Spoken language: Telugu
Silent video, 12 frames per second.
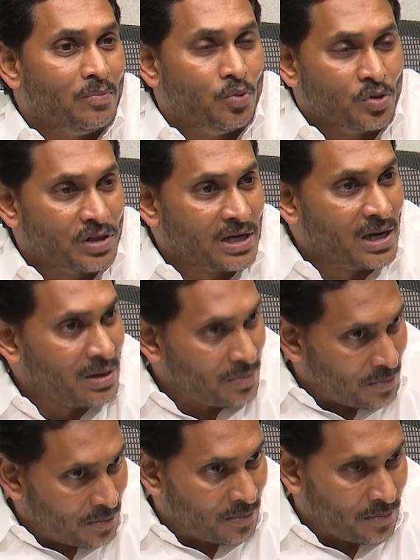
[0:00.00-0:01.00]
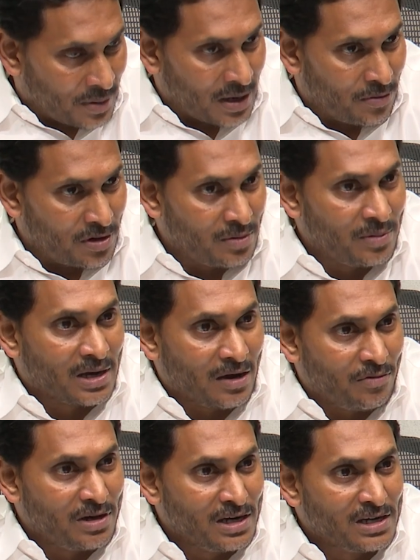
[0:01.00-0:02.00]
పూర్తిగా గవర్నమెంట్
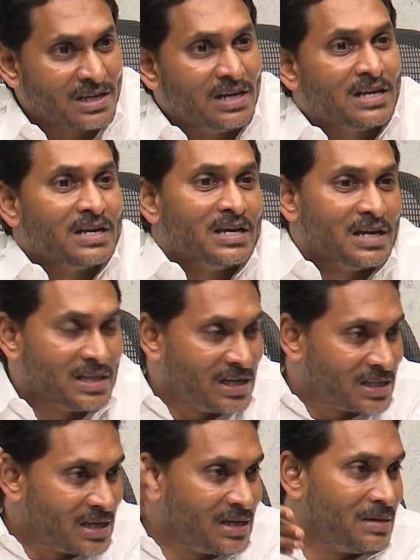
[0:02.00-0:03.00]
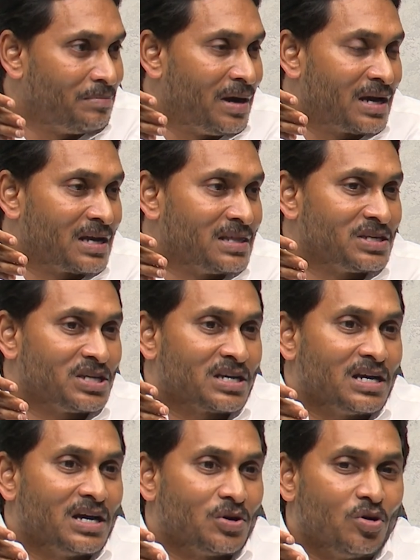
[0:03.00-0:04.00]
గవర్నెన్స్ అంటే ఏదైతే
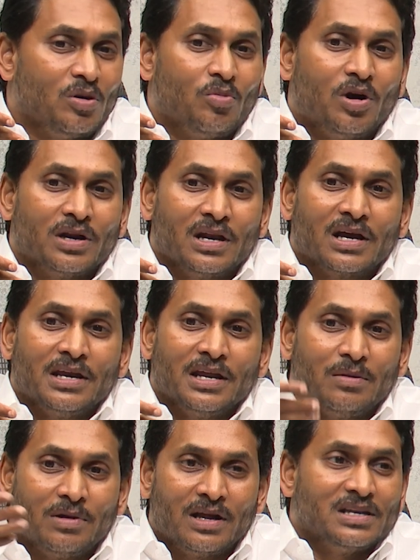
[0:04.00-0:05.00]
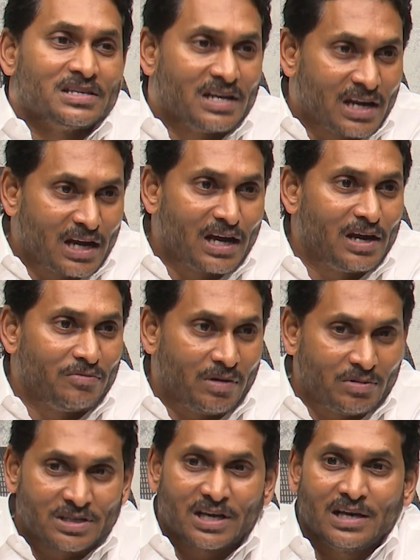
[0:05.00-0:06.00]
మార్గదర్శకంగా రోల్ మోడల్గా నిలబడాల్సిన రంగాలు
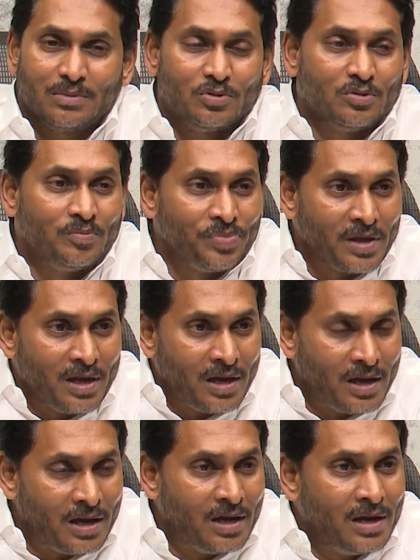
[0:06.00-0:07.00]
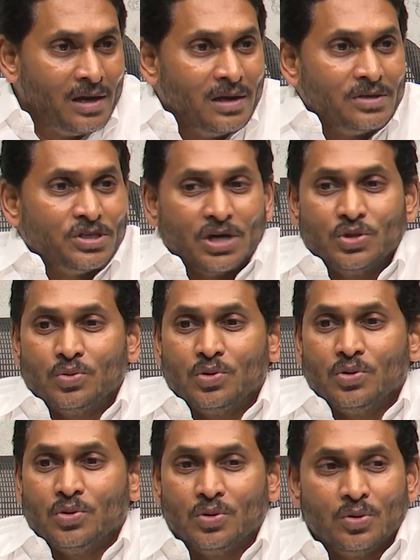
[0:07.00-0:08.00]
వ్యవసాయము
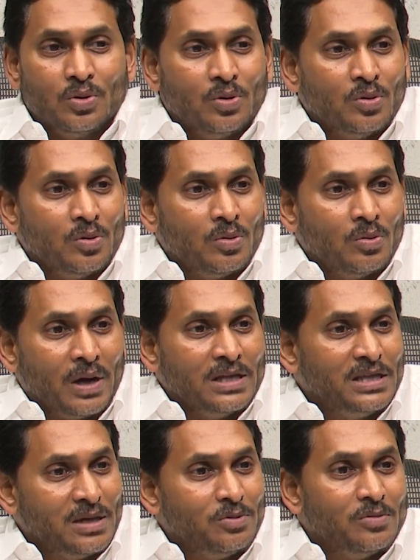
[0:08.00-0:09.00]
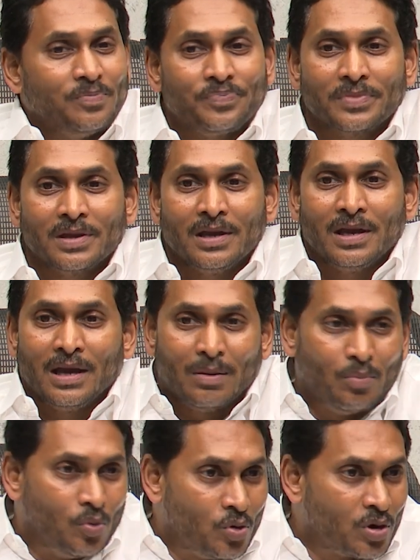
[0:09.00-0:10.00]
చదువులు వైద్యము
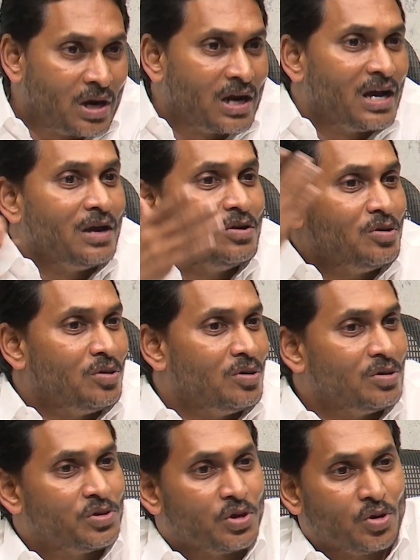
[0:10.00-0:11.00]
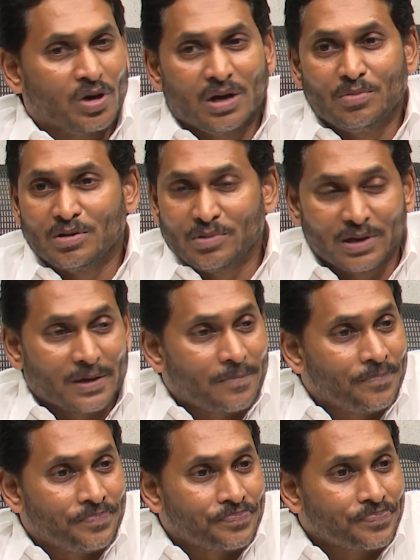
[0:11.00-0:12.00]
మూడు రంగాలు తిరోగమనమే
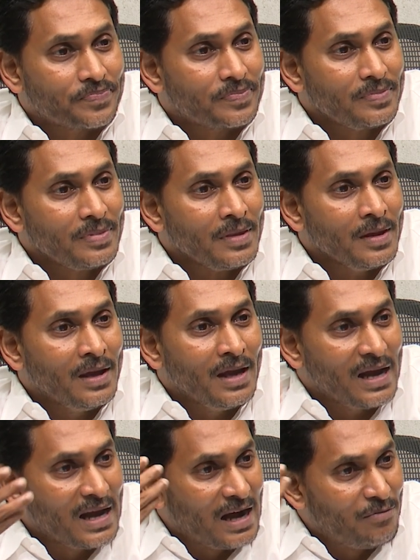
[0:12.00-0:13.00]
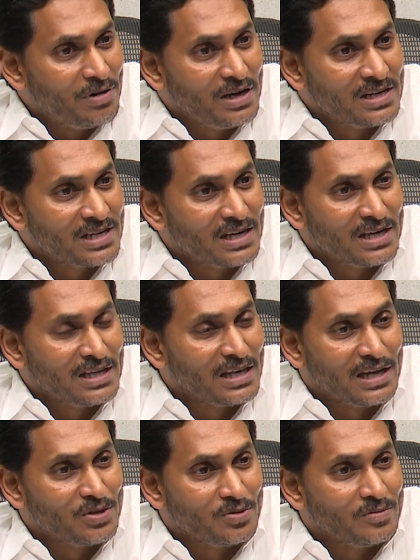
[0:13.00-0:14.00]
గవర్నెన్స్ అనేది
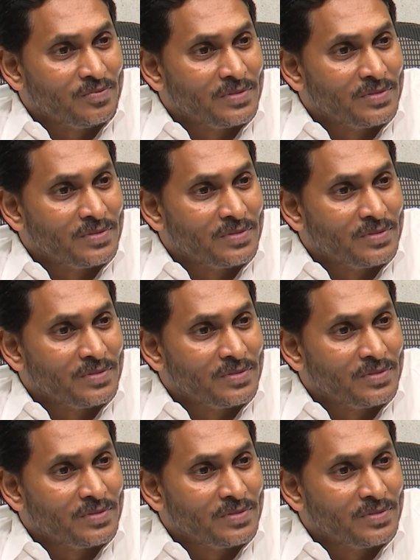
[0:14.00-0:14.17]
లేదు